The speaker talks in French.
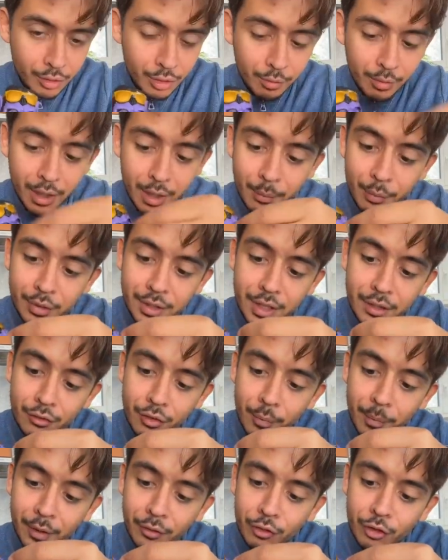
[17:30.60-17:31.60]
les petits yeux
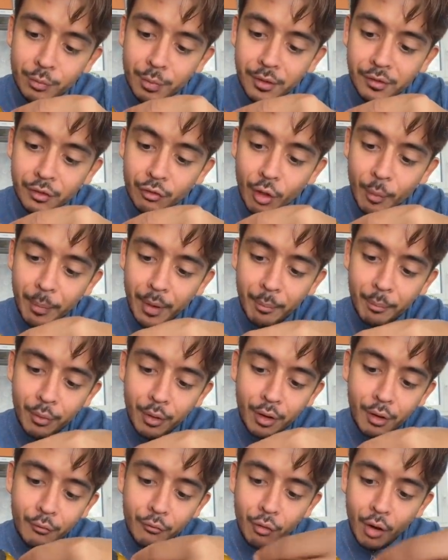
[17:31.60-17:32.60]
parce que je pense qu'il doit pas
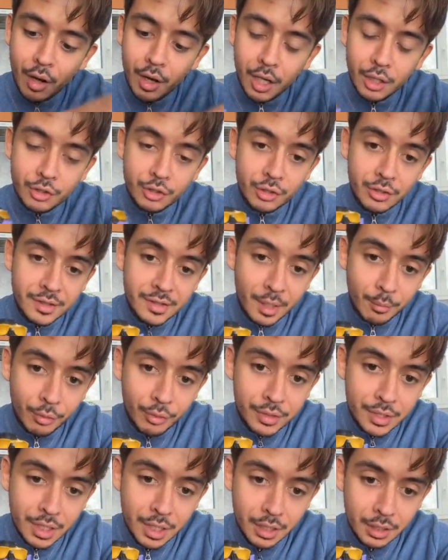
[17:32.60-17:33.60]
voir grand-chose, ta
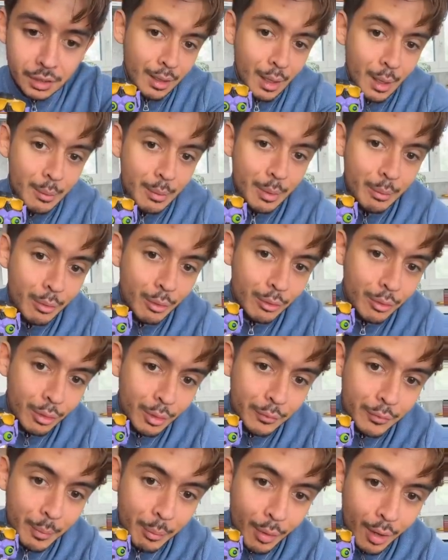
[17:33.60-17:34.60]
abruti. Eh ben, mon con, il
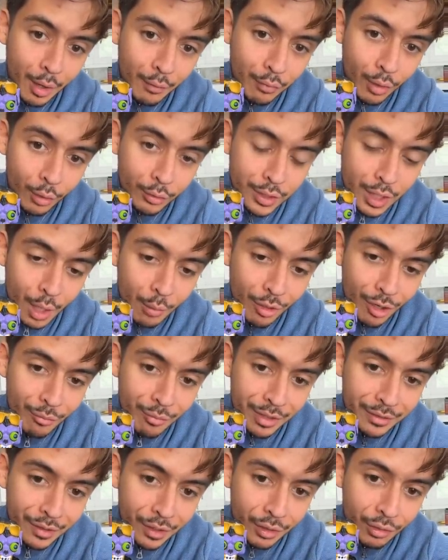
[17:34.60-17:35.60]
fait peur à voir, on dirait moi le
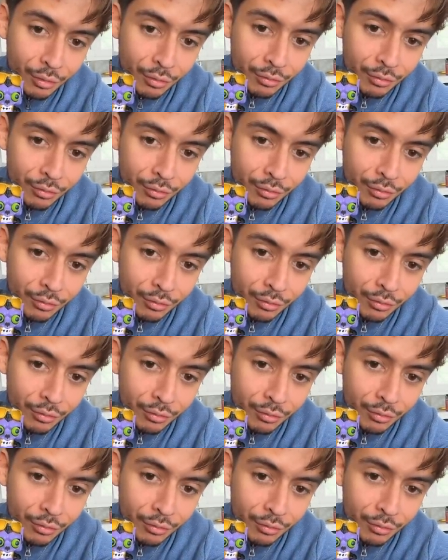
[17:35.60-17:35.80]
matin, con. Il y